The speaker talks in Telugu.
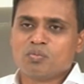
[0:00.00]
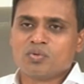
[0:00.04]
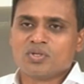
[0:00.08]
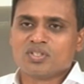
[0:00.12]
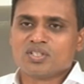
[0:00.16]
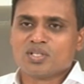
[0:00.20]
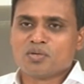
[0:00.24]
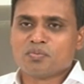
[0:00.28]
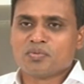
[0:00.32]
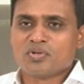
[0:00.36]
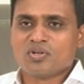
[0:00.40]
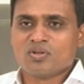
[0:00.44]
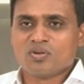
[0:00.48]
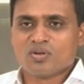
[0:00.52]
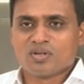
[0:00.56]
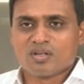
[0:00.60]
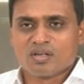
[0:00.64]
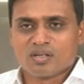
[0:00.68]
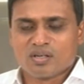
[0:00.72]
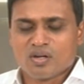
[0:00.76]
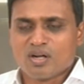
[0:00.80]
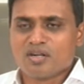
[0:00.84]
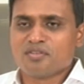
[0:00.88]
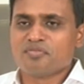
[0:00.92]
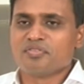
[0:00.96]
పోతామనే ఒక
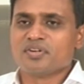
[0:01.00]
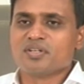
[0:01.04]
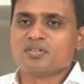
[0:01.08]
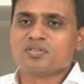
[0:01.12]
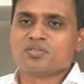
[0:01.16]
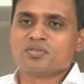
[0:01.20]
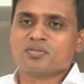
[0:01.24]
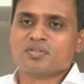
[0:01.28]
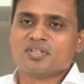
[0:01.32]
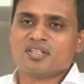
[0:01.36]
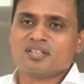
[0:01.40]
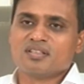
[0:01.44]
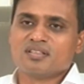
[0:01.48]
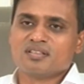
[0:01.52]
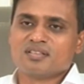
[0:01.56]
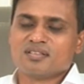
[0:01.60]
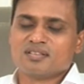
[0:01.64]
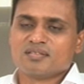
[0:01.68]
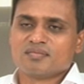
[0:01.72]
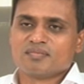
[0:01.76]
కాన్ఫిడెన్స్ ఉండేది